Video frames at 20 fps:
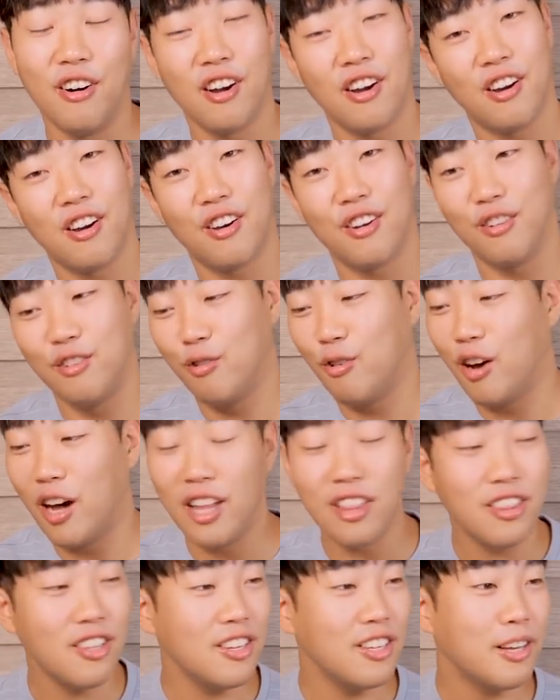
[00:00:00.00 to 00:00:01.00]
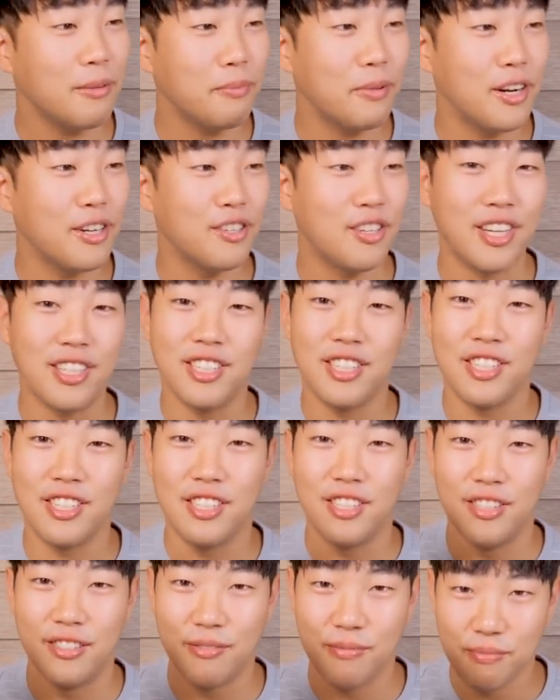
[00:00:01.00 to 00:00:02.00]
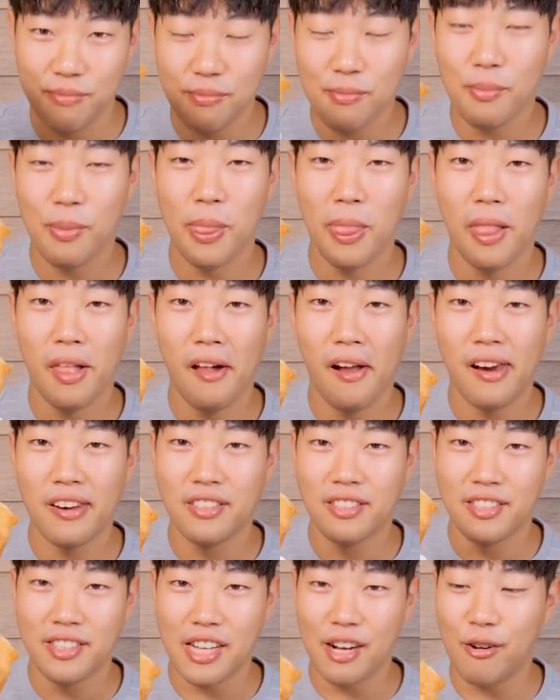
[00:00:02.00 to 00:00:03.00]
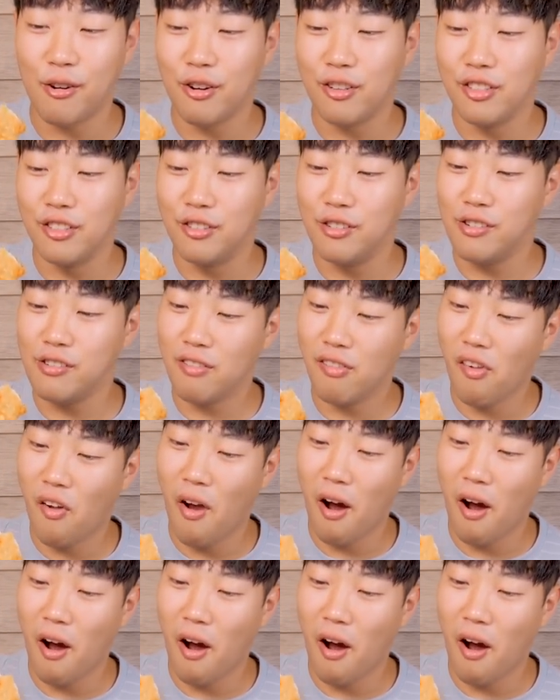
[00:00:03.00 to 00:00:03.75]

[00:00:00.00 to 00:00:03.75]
와, 이거 한뜰 닭발에서 같이 산 거거든요.